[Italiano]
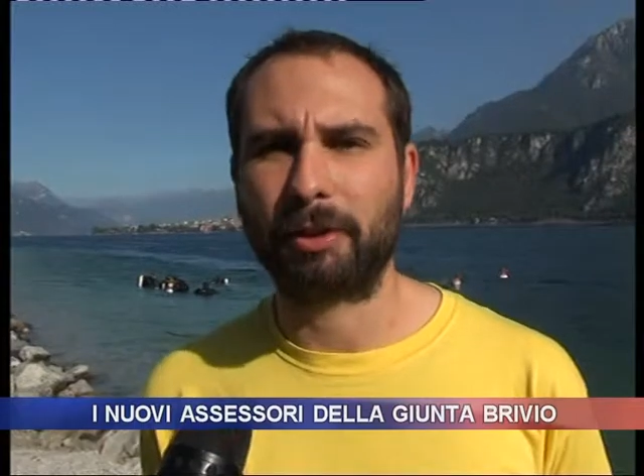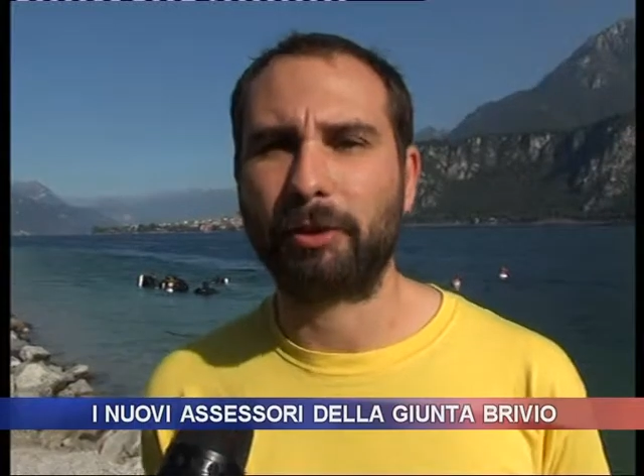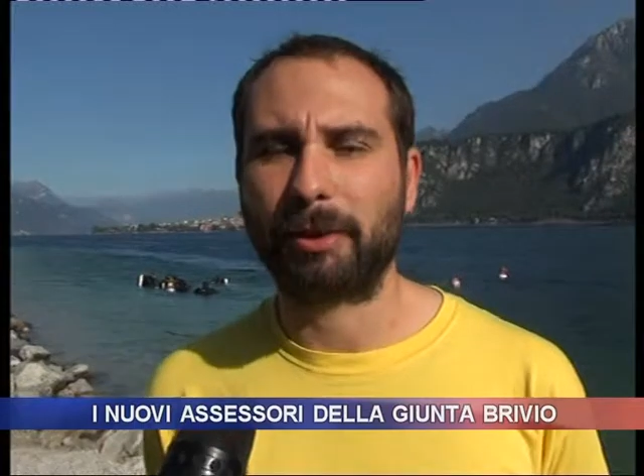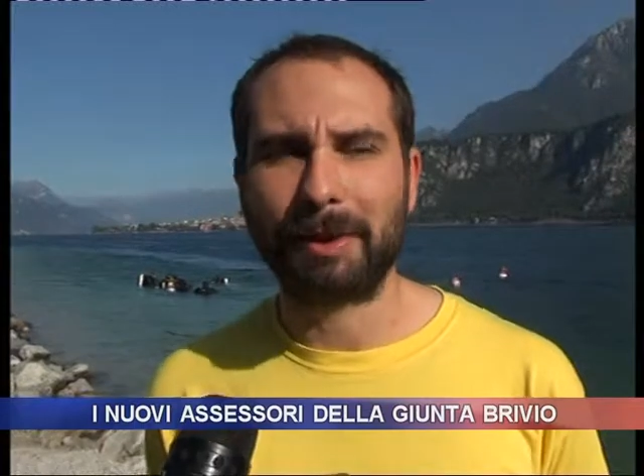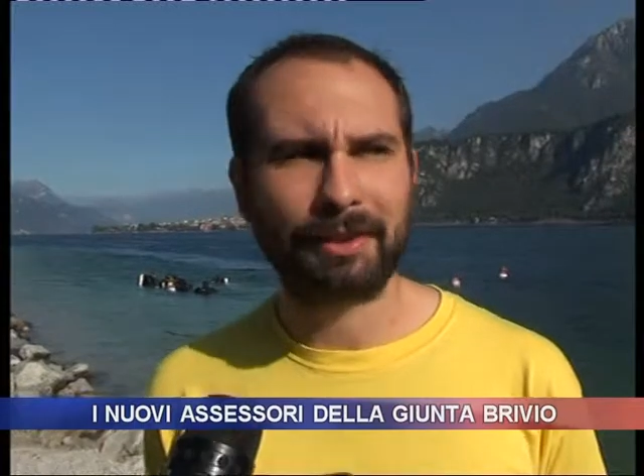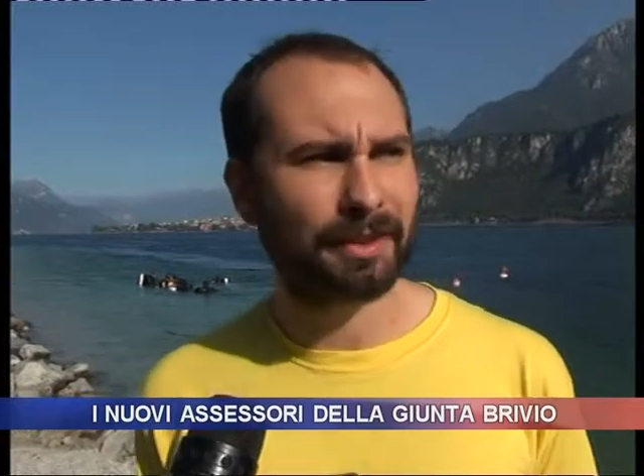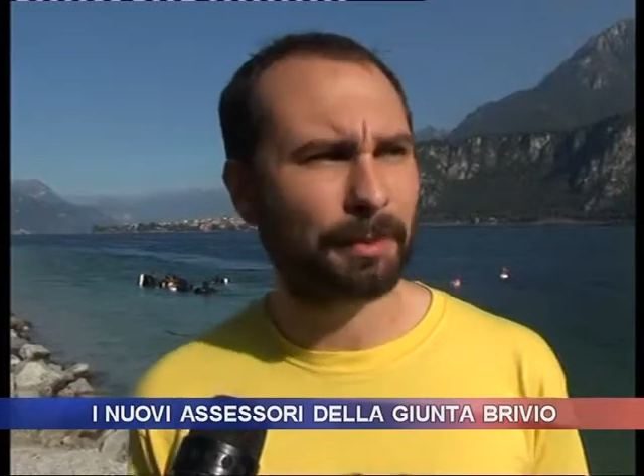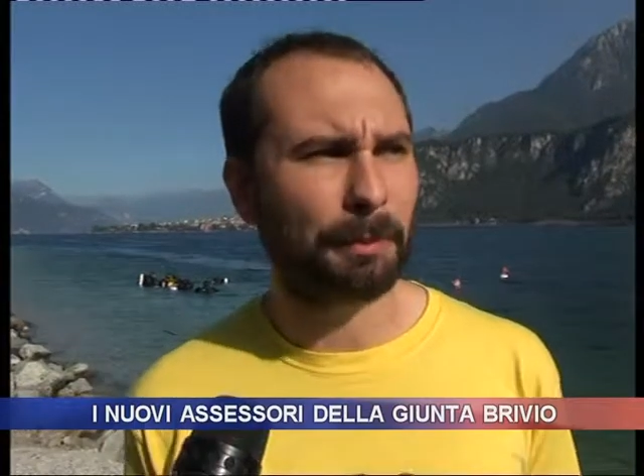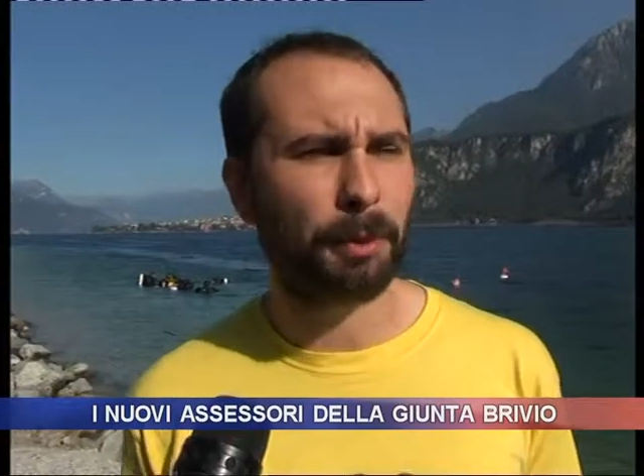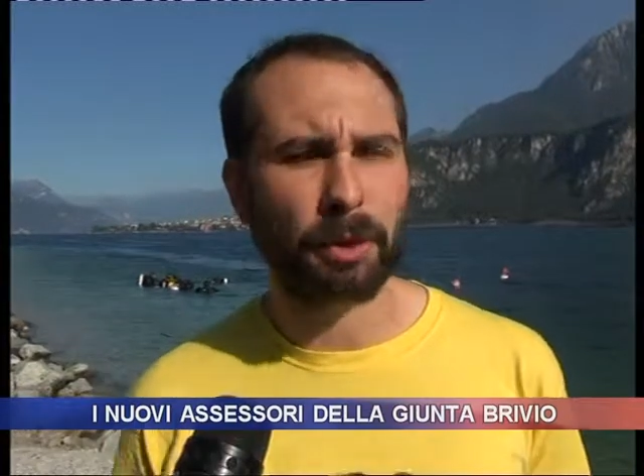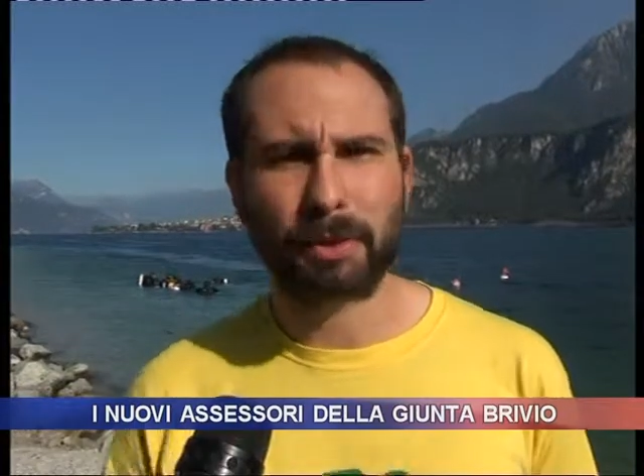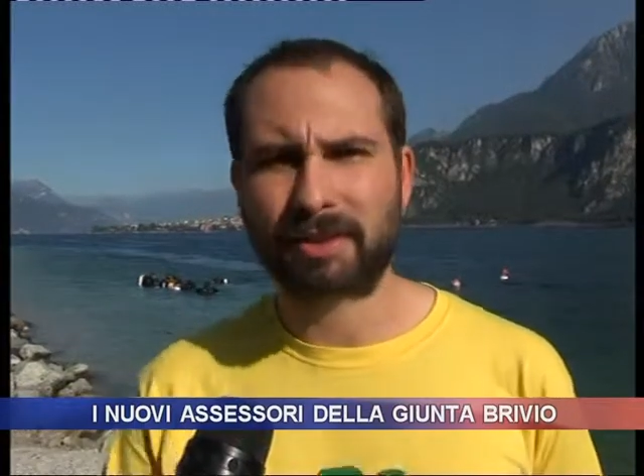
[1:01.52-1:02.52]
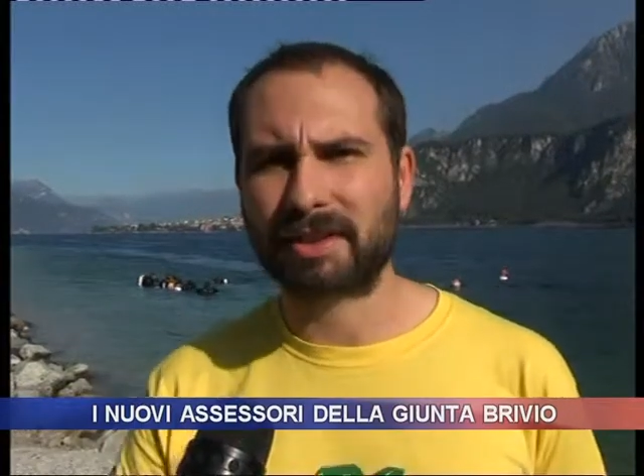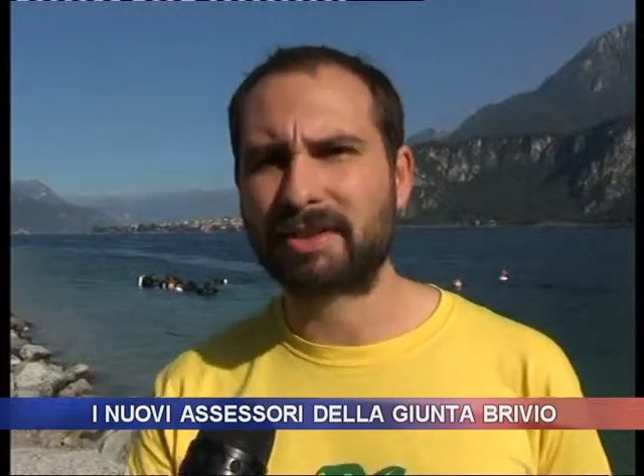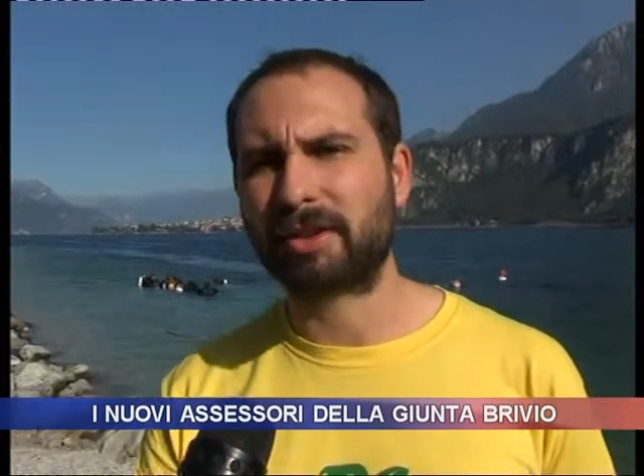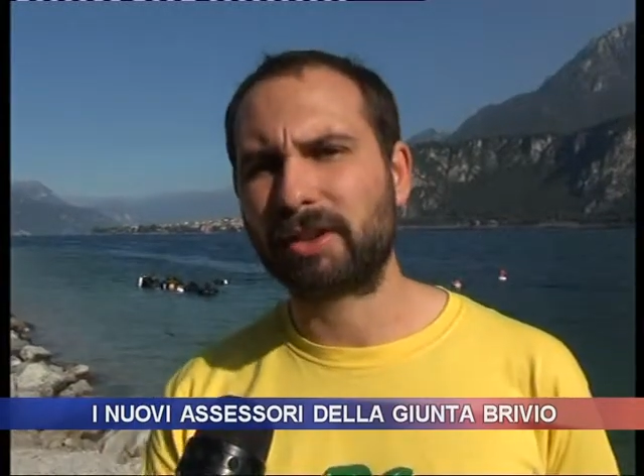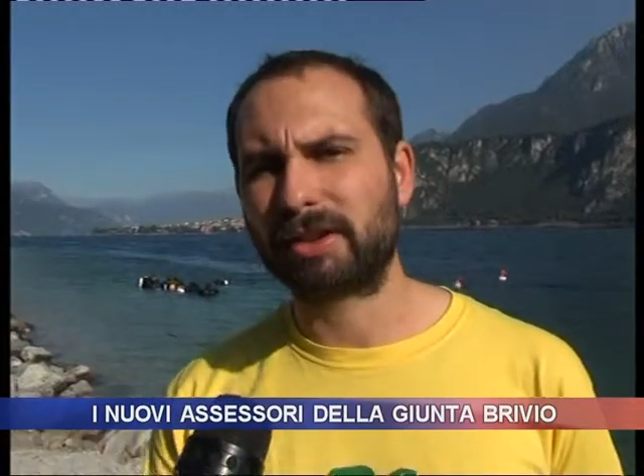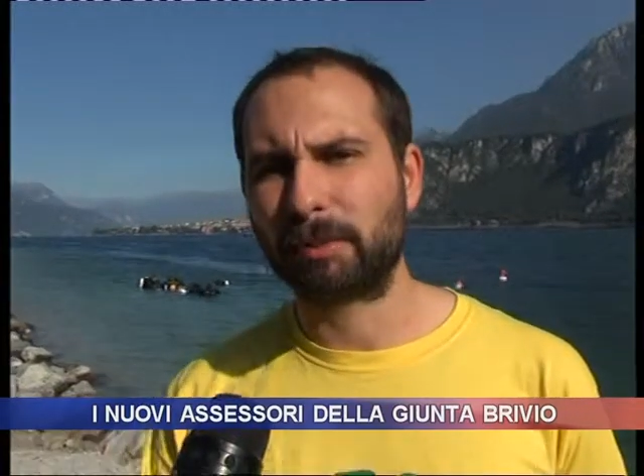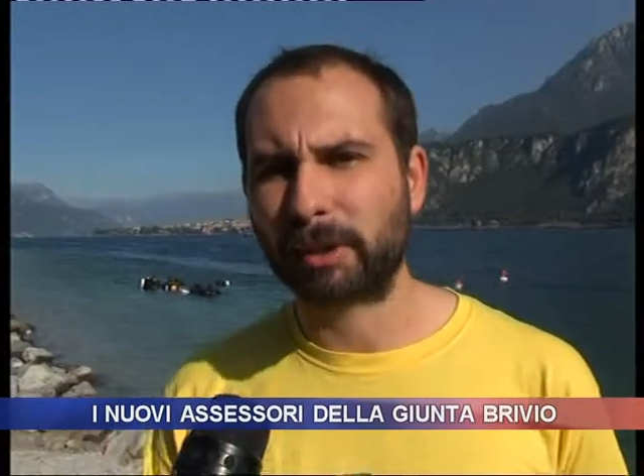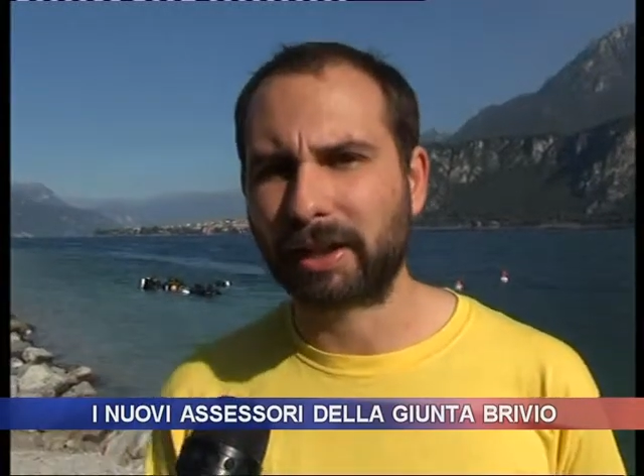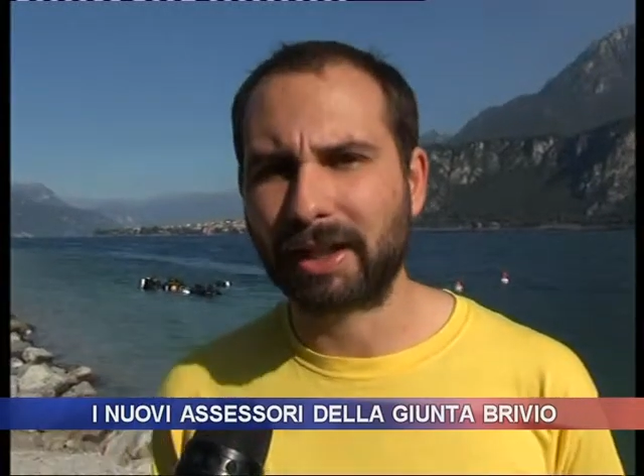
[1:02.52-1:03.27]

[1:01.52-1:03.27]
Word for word: già presidente provinciale